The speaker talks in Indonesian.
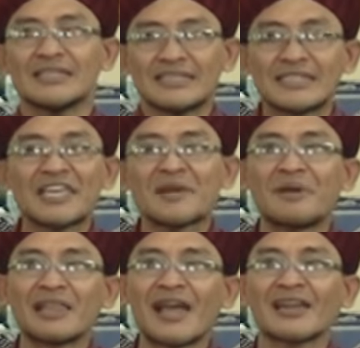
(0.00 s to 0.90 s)
Saya
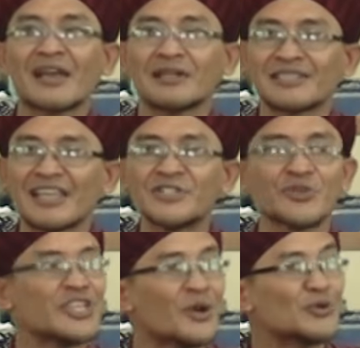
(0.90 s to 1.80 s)
melangkah
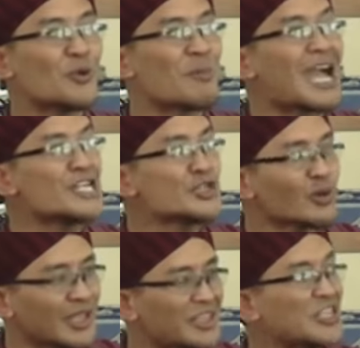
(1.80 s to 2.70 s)
selanjutnya untuk
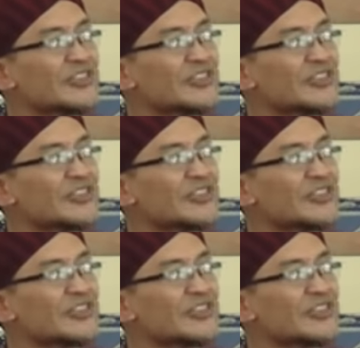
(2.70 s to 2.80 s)
menghancurkan